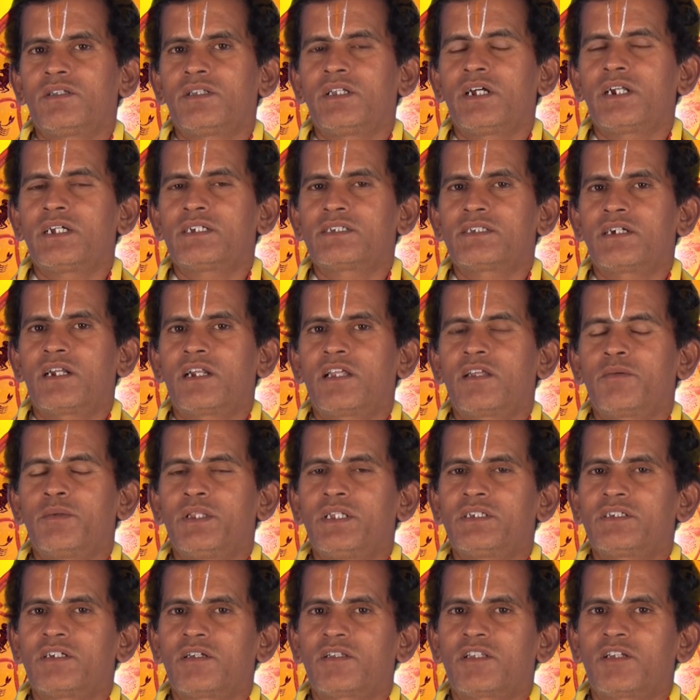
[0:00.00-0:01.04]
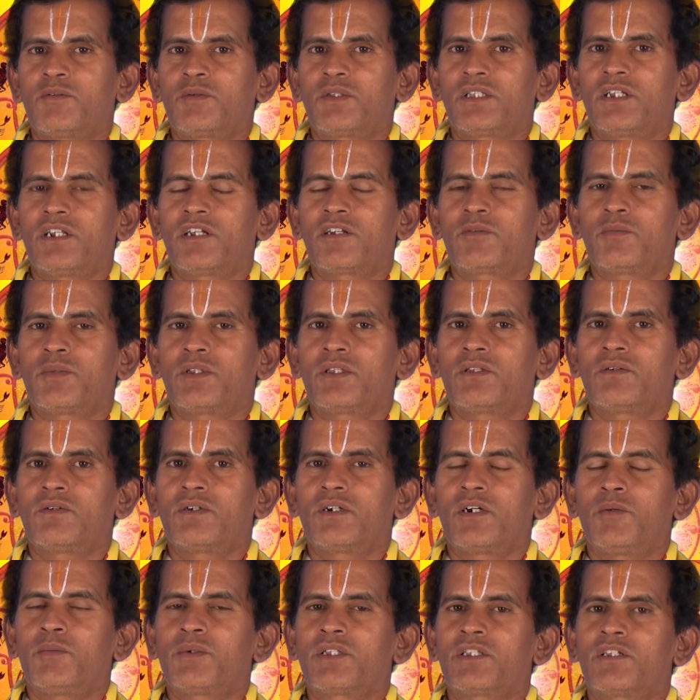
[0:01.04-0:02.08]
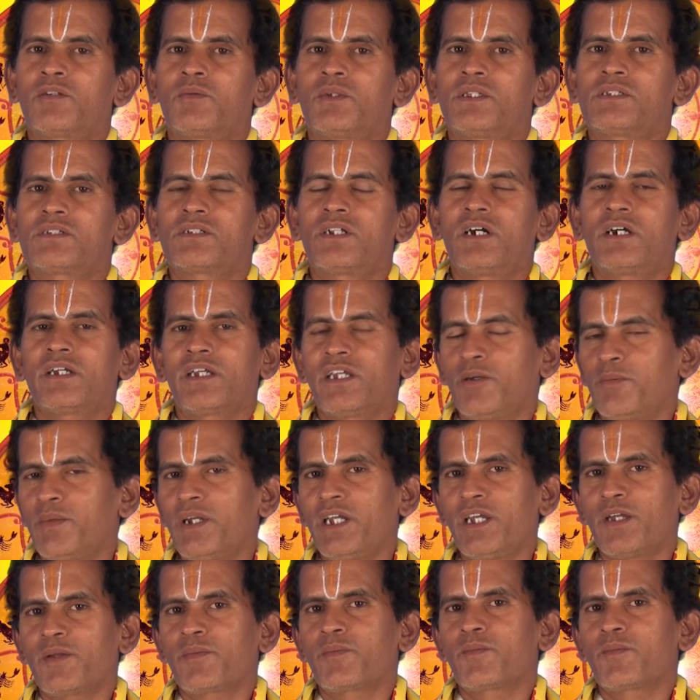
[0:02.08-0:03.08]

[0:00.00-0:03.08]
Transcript: தனஸ்தானாதிபதி சப்தமத்தில் அமர்ந்து அமர்ந்திருப்பது சிலாக்கியமே